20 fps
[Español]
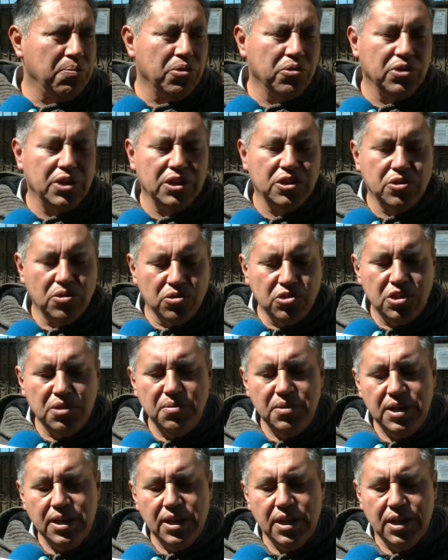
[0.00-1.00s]
protección
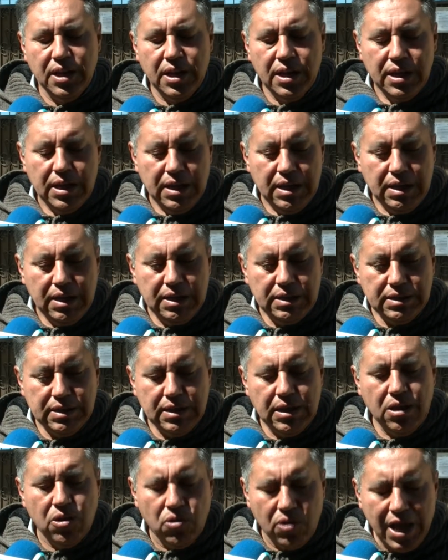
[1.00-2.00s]
civil
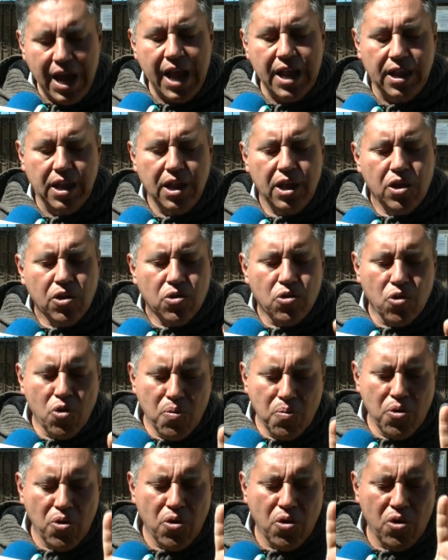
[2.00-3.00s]
este, local
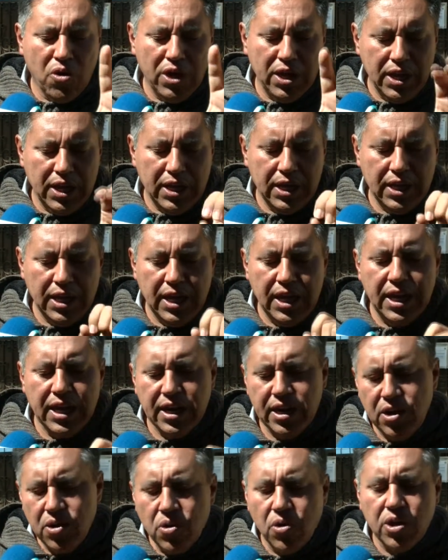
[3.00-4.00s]
como el
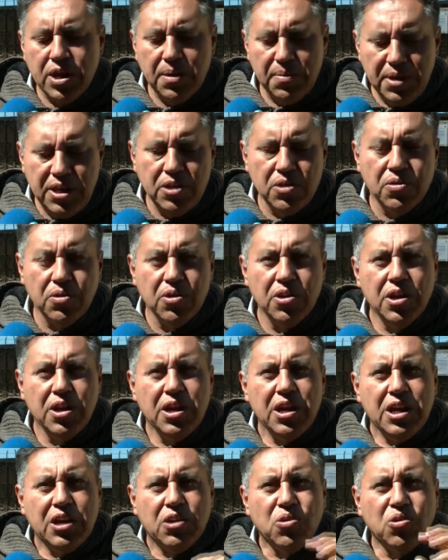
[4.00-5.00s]
DRO que vino,
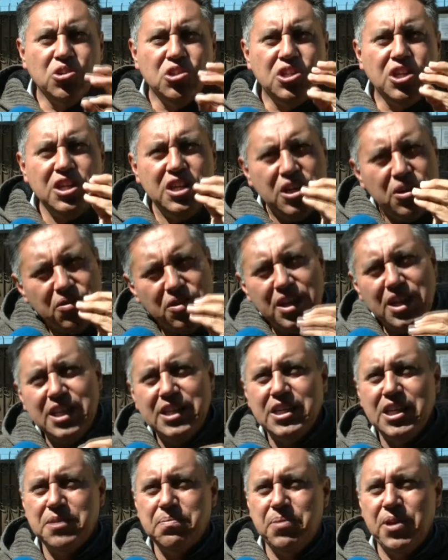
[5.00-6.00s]
coincidieron en
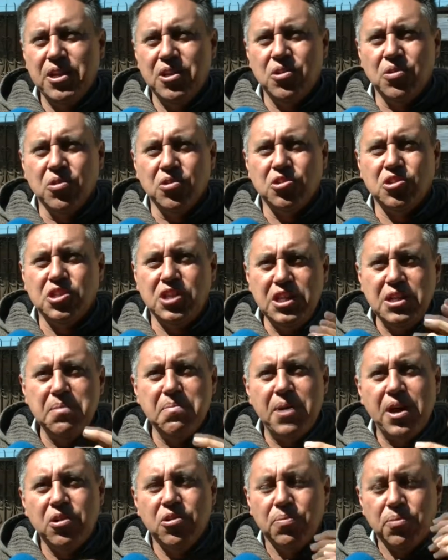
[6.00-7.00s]
ese aspecto. Sin
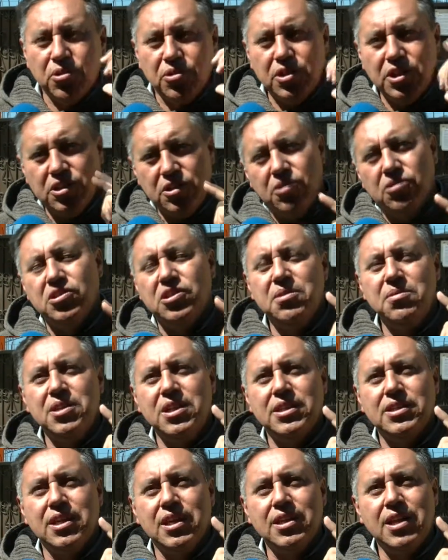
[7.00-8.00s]
embargo, Protección
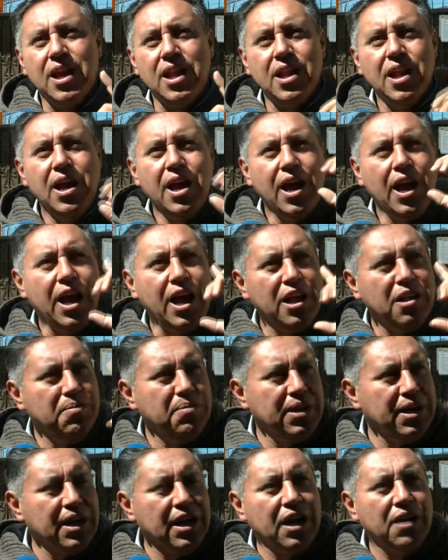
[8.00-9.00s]
Civil Estatal, al
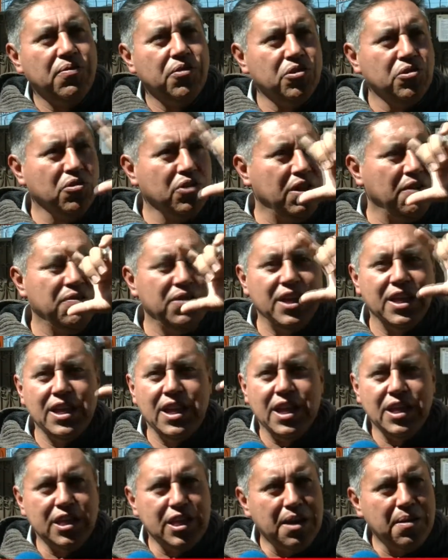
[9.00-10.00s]
ver la fotografía de
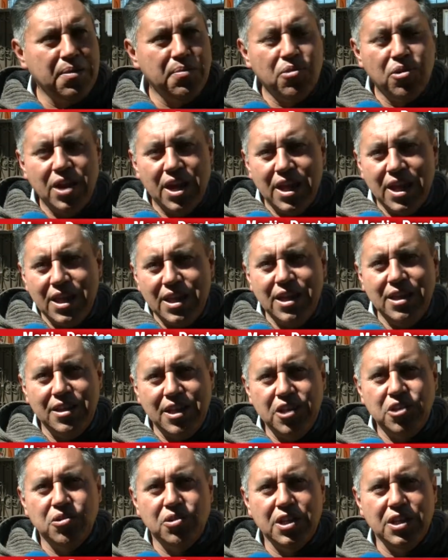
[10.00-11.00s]
la trave volada del
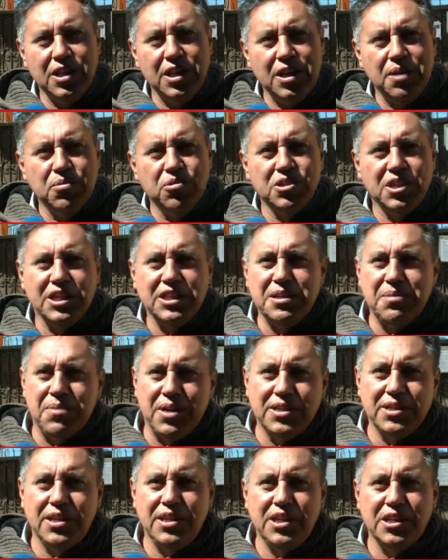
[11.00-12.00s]
techo que tenemos, que es de
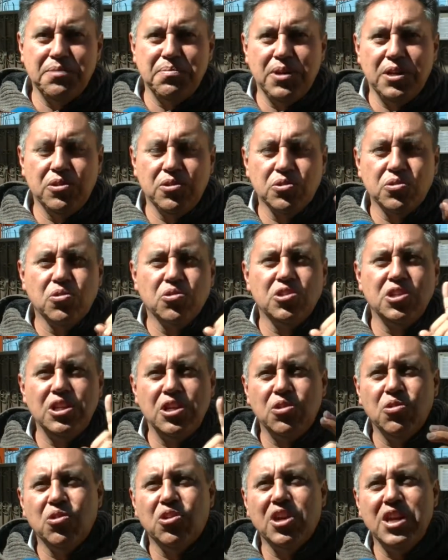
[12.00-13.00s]
más de 10 metros,
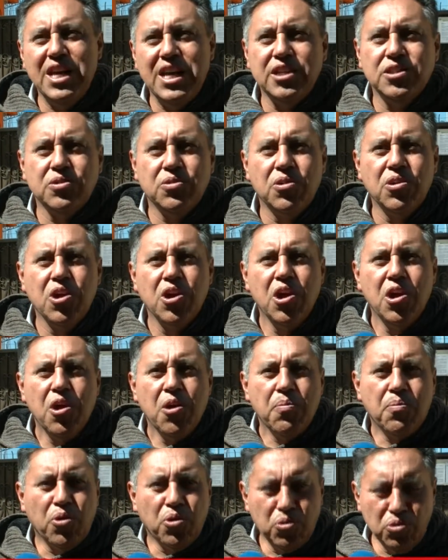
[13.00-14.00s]
consideró riesgo
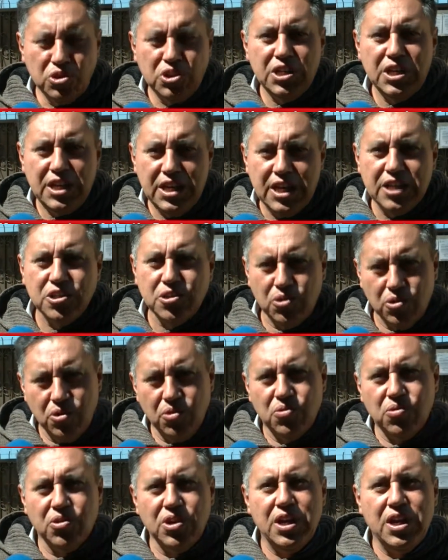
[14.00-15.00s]
por un siniestro que
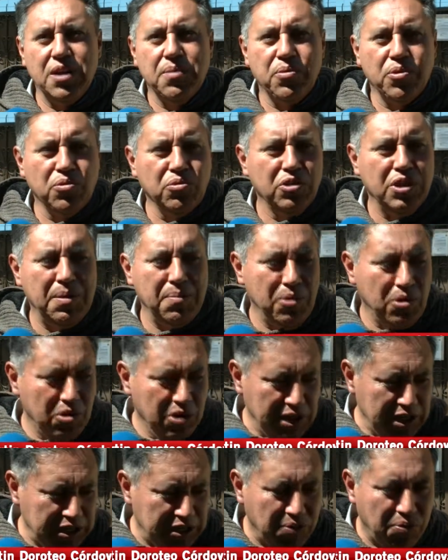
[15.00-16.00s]
ocurriera, por un
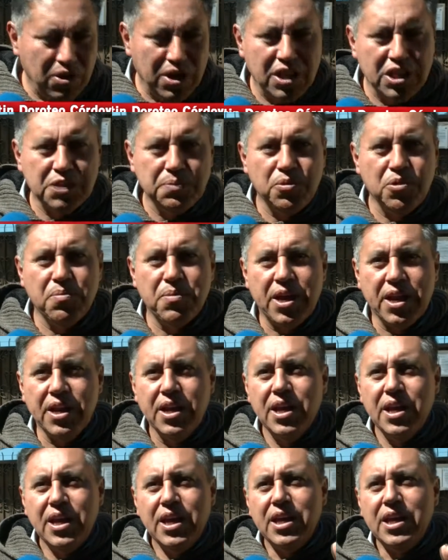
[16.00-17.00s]
temblor que se fuera a desplomar,
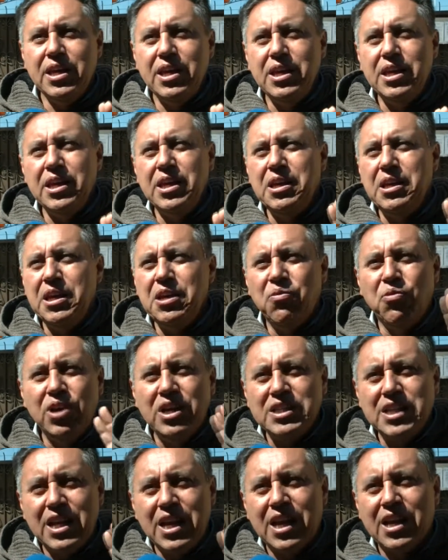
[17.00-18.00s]
y, fue
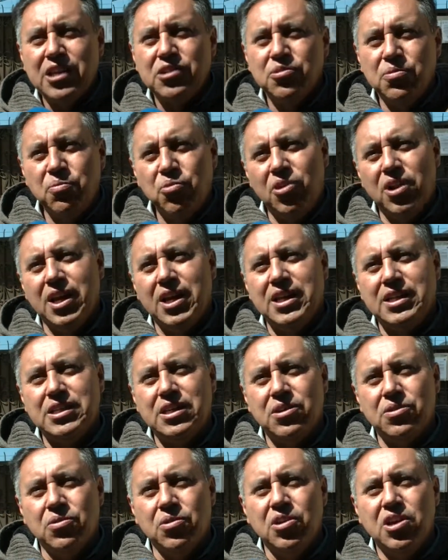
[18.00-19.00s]
esa la razón por la que
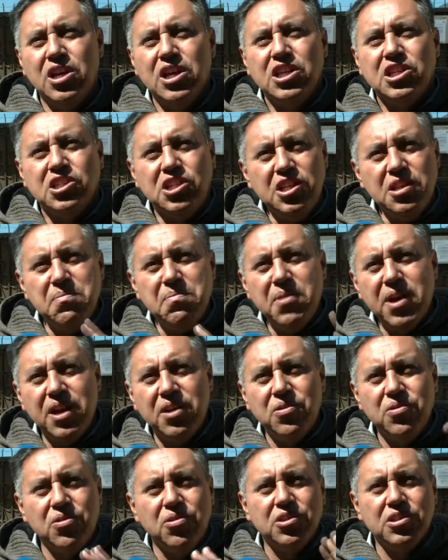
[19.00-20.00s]
cerró. Sin
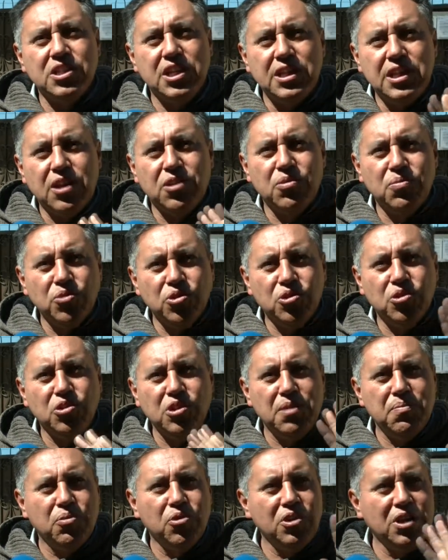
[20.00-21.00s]
embargo, se tardó mucho
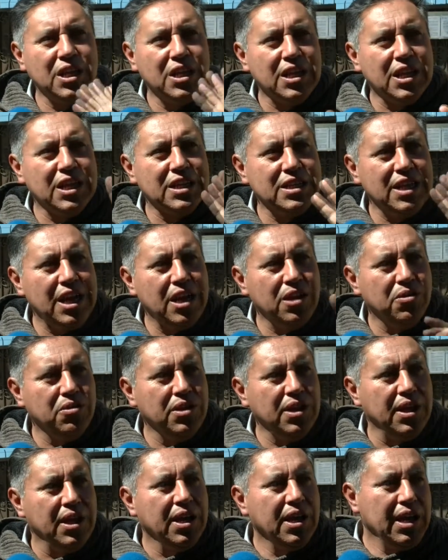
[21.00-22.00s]
tiempo en el traslado
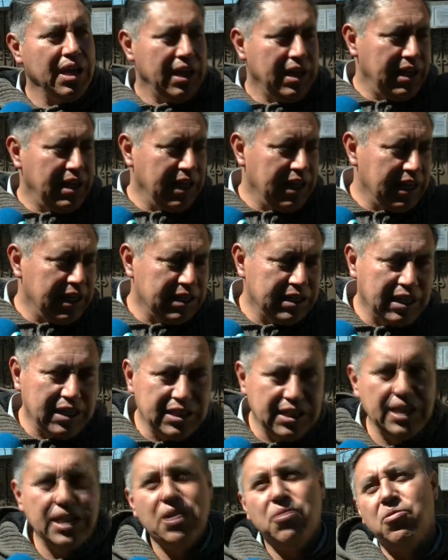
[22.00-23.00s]
de, que se
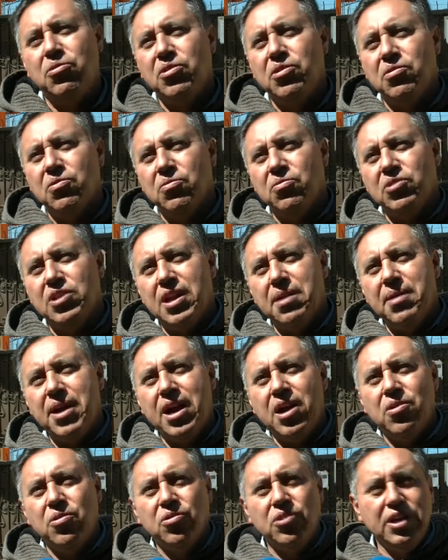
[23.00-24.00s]
hiciera un, un
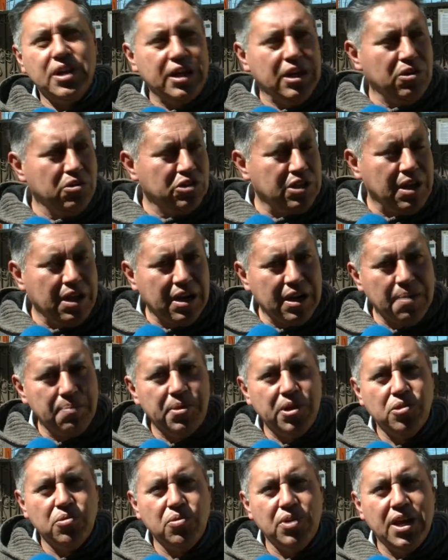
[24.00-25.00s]
trabajo, de que nos
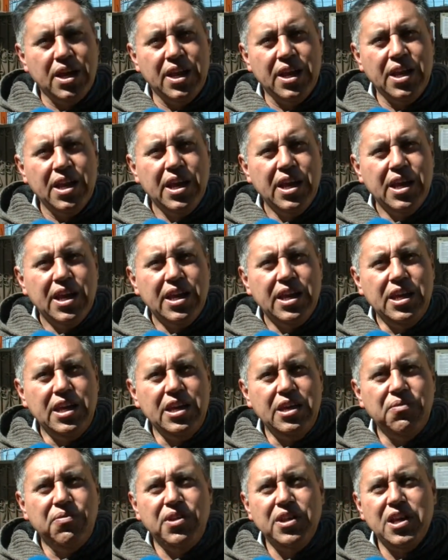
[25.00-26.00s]
reaperturaran,
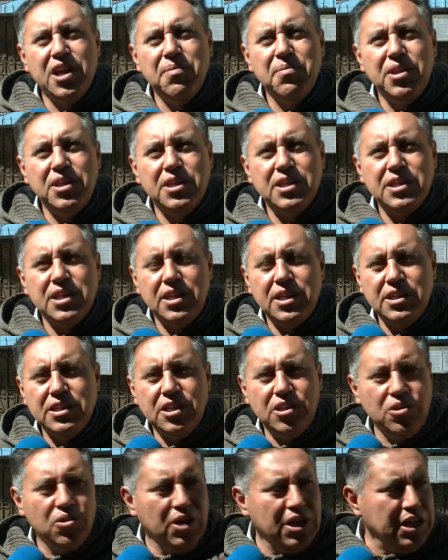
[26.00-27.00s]
y finalmente se
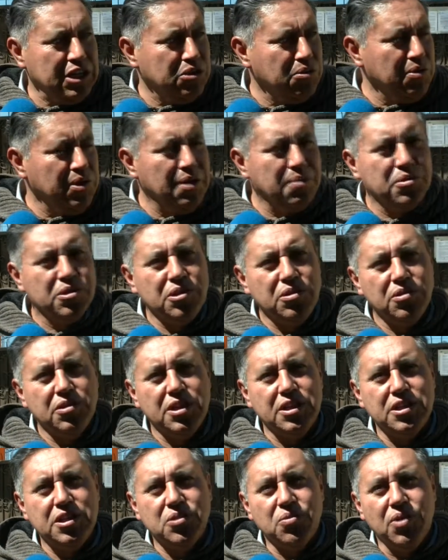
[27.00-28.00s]
decidió a que estuviéramos en
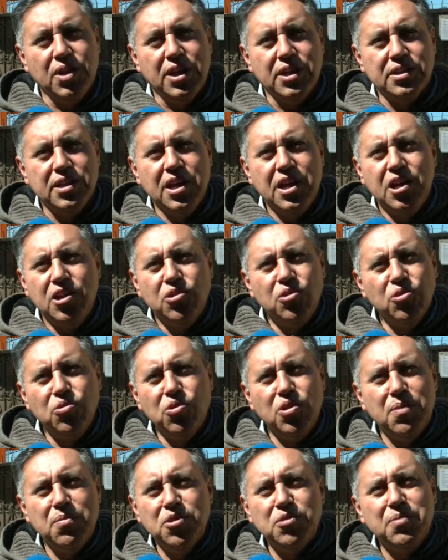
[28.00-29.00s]
otras escuelas. No
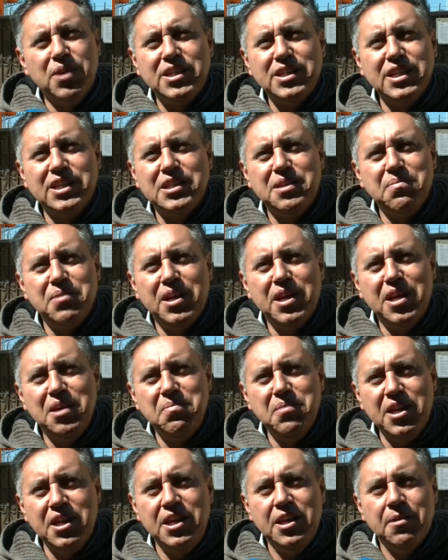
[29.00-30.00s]
duramos más que semana y
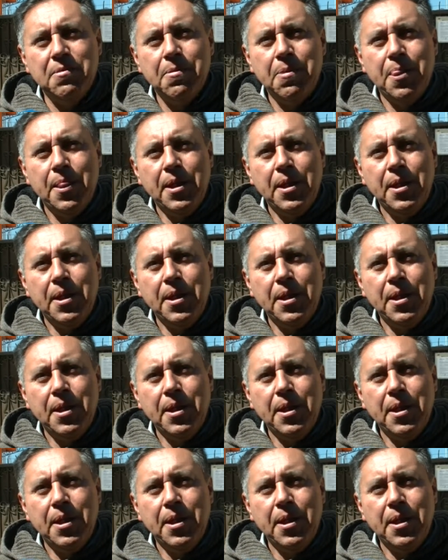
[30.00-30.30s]
media.